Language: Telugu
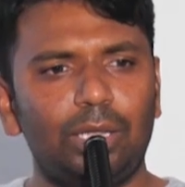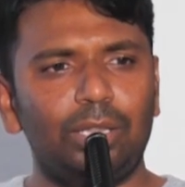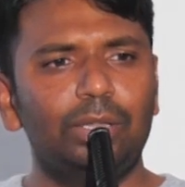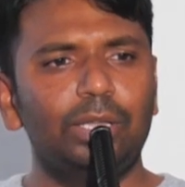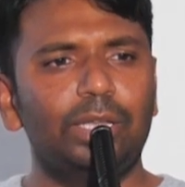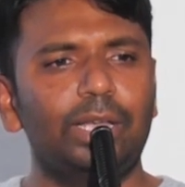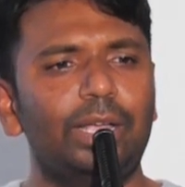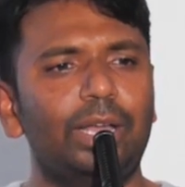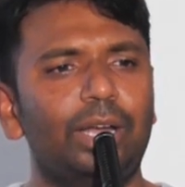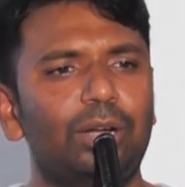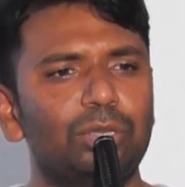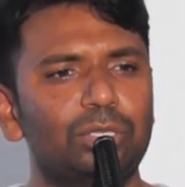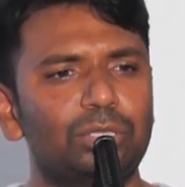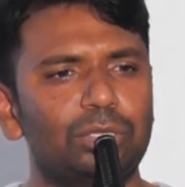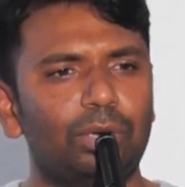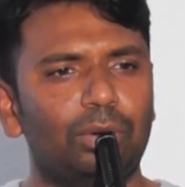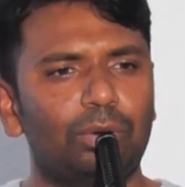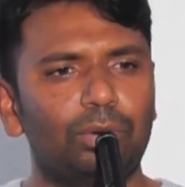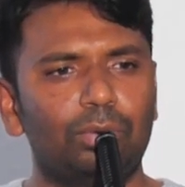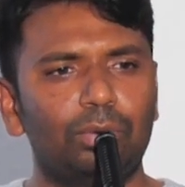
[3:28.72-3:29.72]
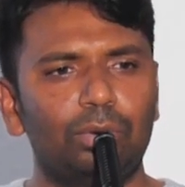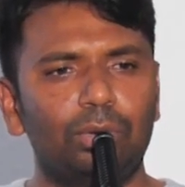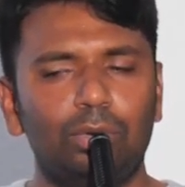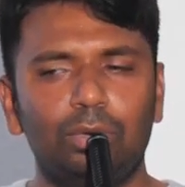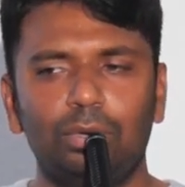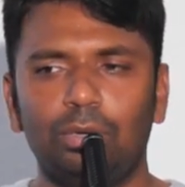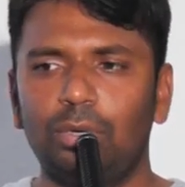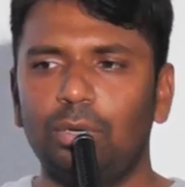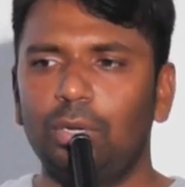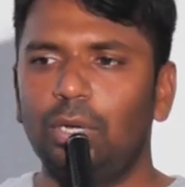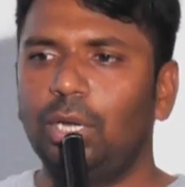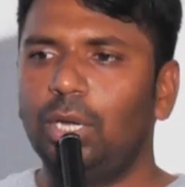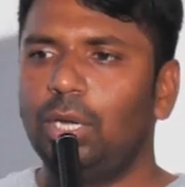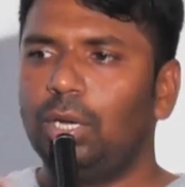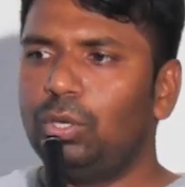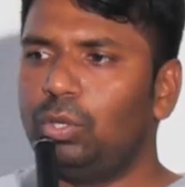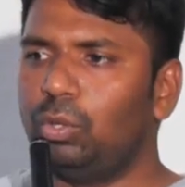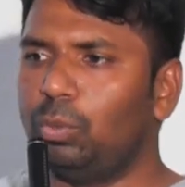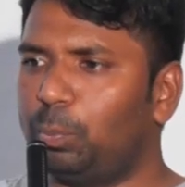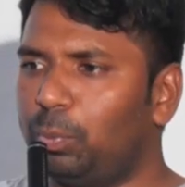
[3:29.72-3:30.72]
ఎందుకే ఏడుస్తున్నావు నువ్వు
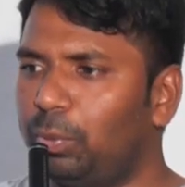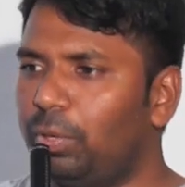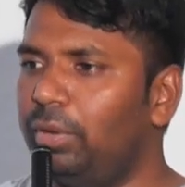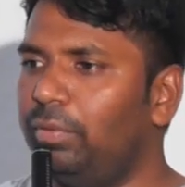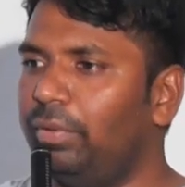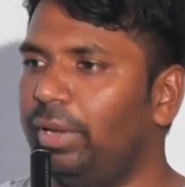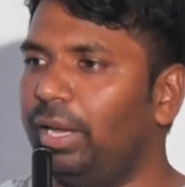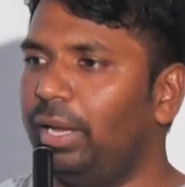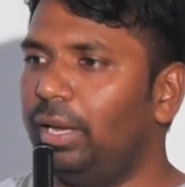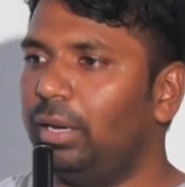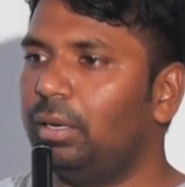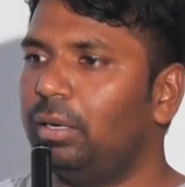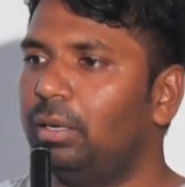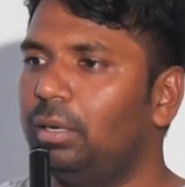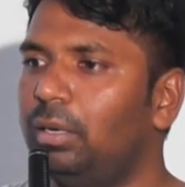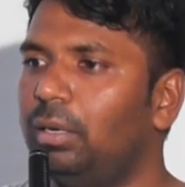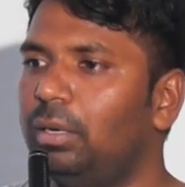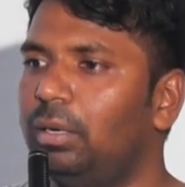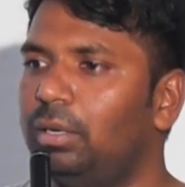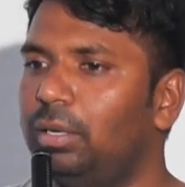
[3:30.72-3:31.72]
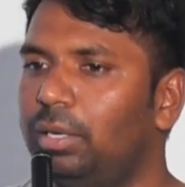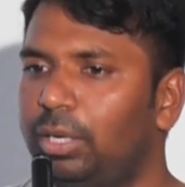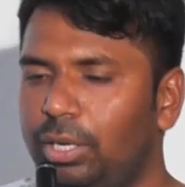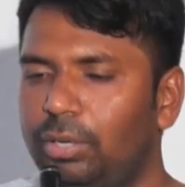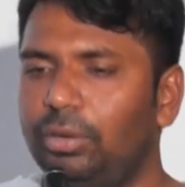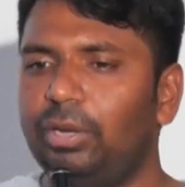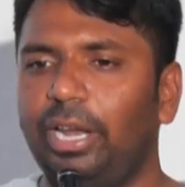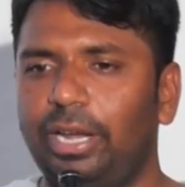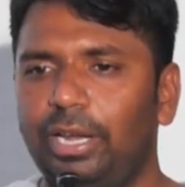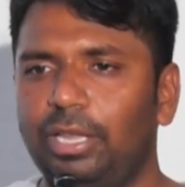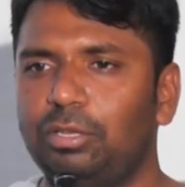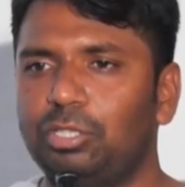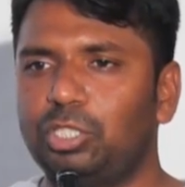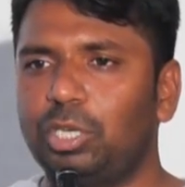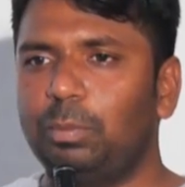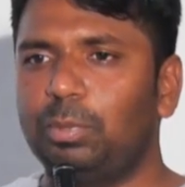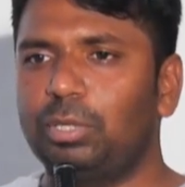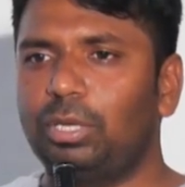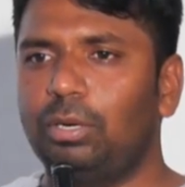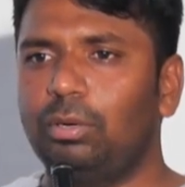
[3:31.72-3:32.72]
నువ్వు పులివే నిన్ను నేనెందుకు
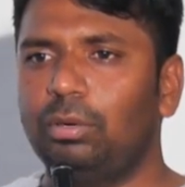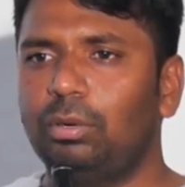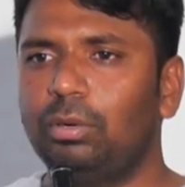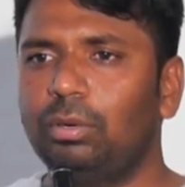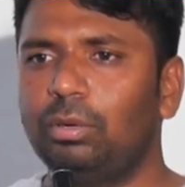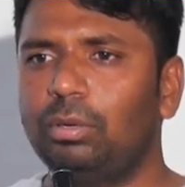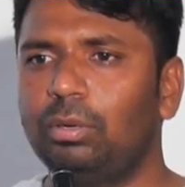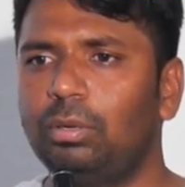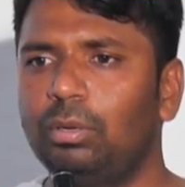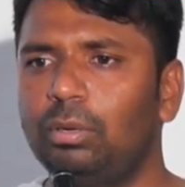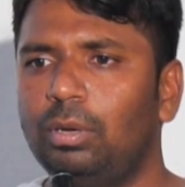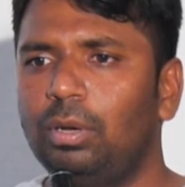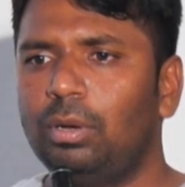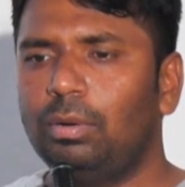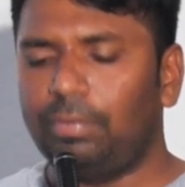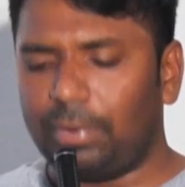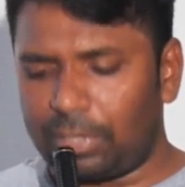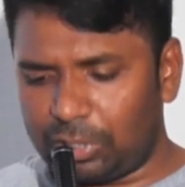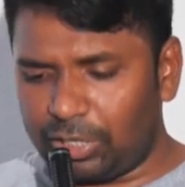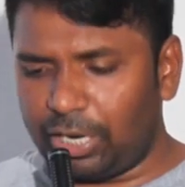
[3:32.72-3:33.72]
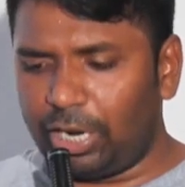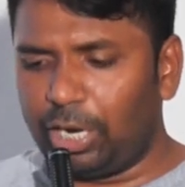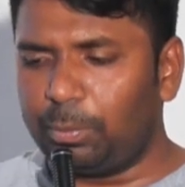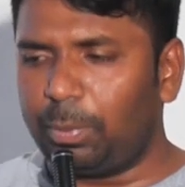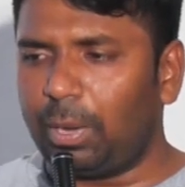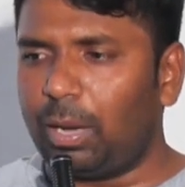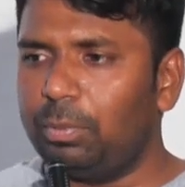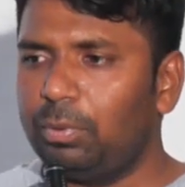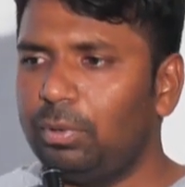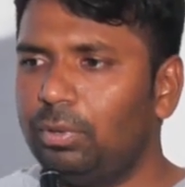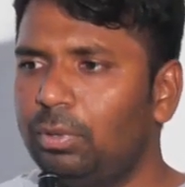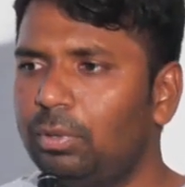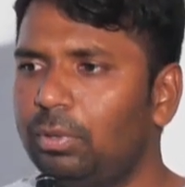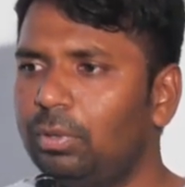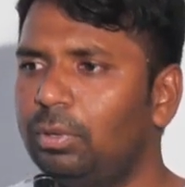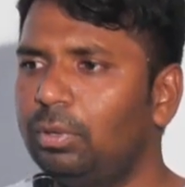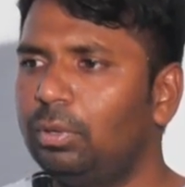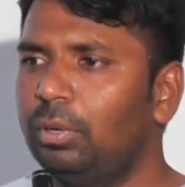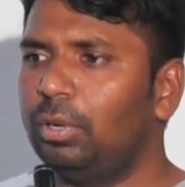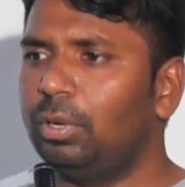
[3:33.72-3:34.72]
చంపుతాను ఫస్ట్ ఏడు బాబు
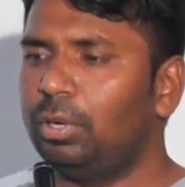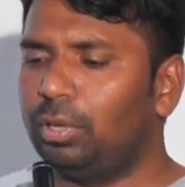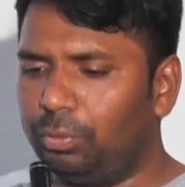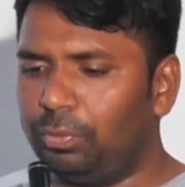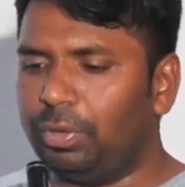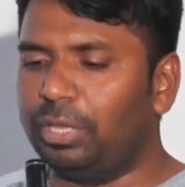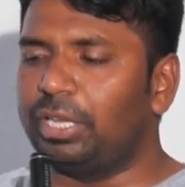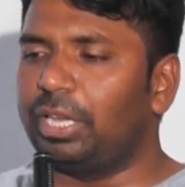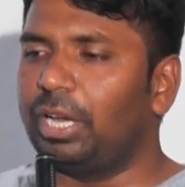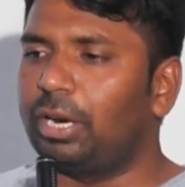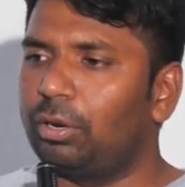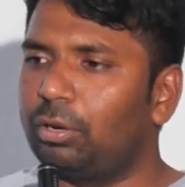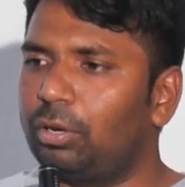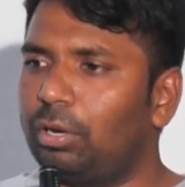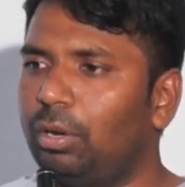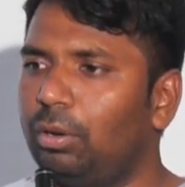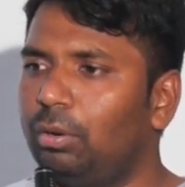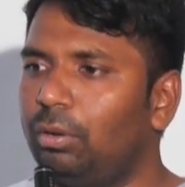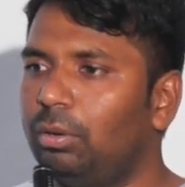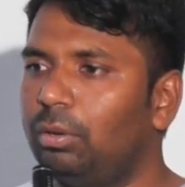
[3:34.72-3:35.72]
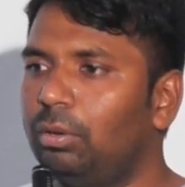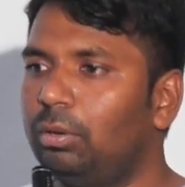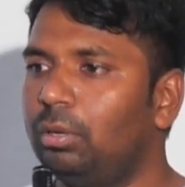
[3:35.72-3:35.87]
నువ్వెందుకు ఇక్కడ ఉన్నావు